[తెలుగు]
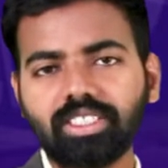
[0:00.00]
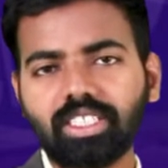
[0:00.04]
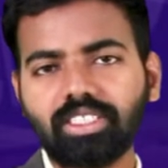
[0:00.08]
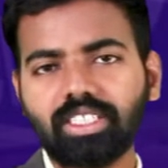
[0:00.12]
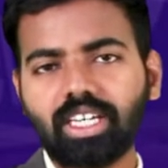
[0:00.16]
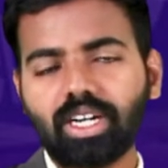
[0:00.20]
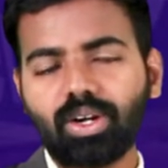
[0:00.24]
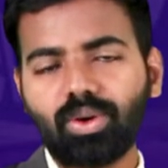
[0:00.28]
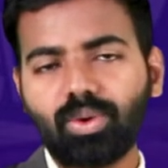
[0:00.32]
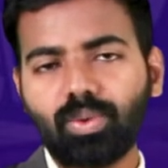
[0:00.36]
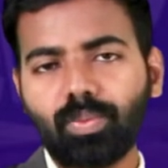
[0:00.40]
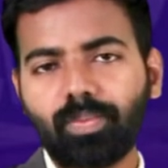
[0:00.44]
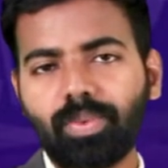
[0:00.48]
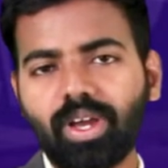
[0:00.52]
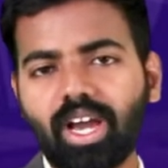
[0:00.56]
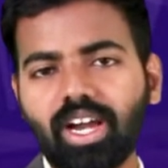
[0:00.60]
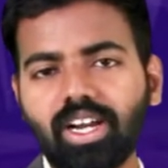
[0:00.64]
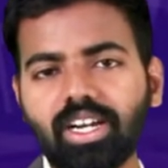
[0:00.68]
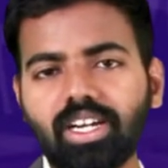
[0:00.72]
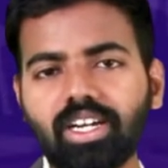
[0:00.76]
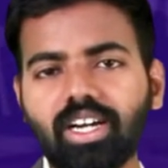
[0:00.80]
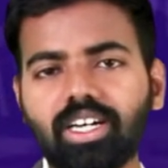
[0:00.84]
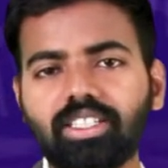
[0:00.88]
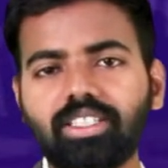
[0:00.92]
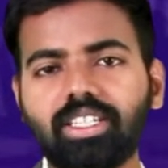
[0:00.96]
ఖాతాదారుడు
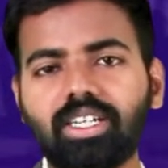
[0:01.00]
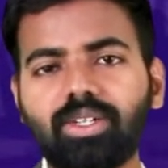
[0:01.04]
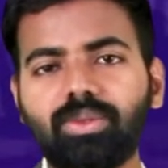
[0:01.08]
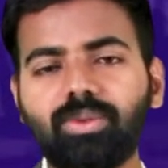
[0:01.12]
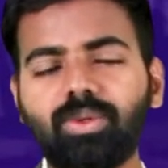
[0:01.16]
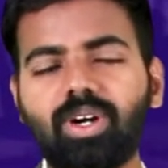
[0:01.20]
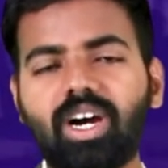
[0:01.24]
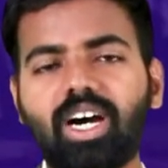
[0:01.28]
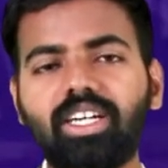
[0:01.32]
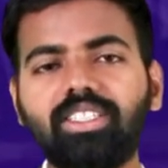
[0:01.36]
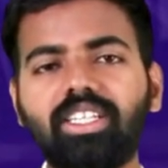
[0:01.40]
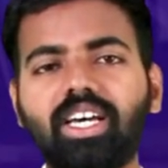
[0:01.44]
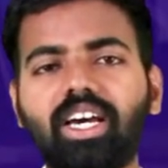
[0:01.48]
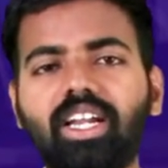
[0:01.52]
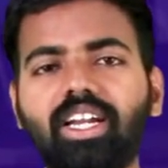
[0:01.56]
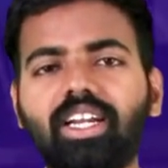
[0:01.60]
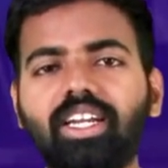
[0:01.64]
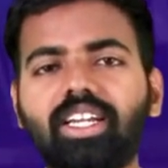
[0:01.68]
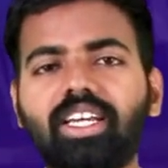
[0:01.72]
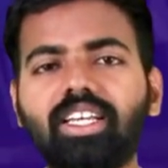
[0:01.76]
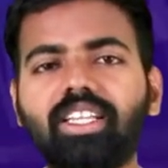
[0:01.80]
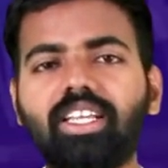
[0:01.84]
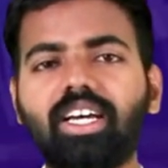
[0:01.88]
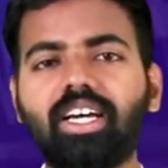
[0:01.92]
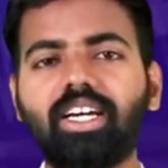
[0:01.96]
బ్యాంక్ ఖాతాను
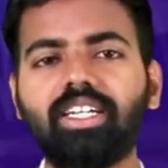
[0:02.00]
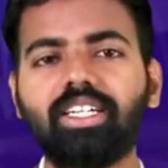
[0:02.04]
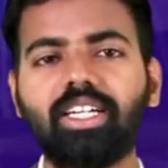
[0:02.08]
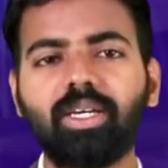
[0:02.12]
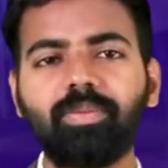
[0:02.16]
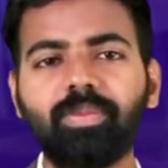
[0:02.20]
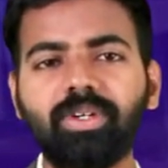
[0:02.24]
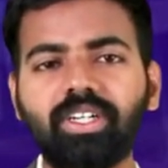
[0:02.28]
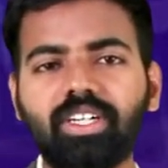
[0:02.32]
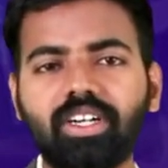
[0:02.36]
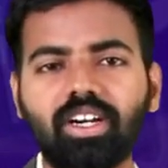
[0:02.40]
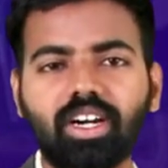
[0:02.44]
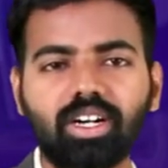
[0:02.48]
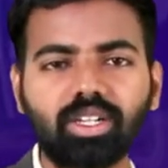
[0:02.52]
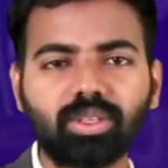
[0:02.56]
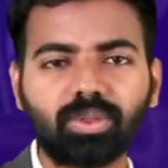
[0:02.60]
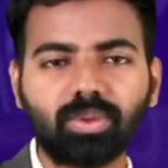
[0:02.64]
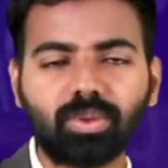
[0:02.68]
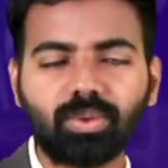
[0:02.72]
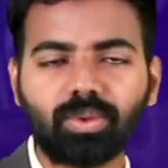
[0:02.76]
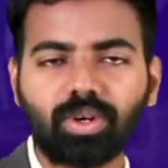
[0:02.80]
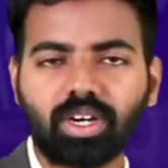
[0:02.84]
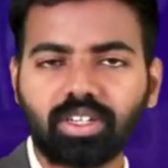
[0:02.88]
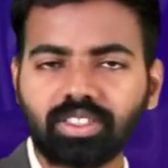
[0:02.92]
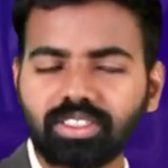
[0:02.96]
ఆధార్ లేదా డెబిట్
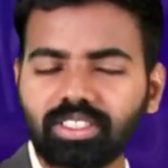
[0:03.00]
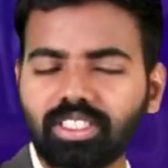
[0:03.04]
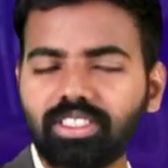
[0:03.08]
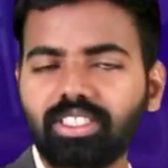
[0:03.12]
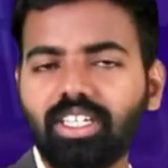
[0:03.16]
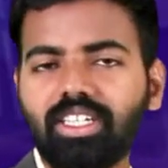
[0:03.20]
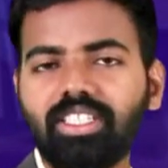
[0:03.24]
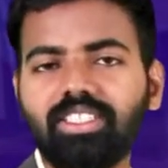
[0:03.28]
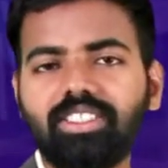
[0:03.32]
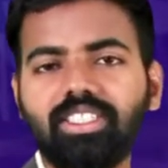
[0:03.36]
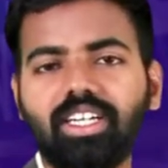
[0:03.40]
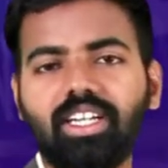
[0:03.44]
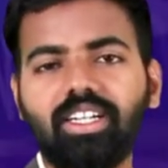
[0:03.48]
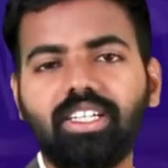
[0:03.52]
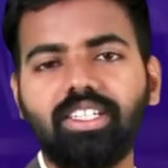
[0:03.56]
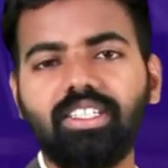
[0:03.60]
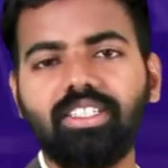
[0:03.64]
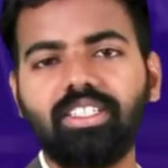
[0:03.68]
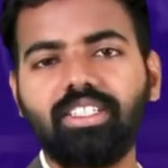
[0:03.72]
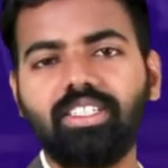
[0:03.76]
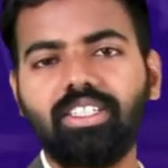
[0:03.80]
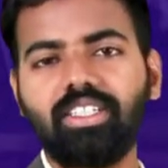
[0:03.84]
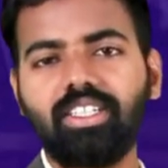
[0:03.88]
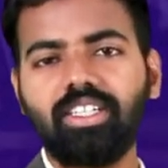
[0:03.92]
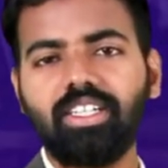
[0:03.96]
కార్డుతో అనుసంధానించాలి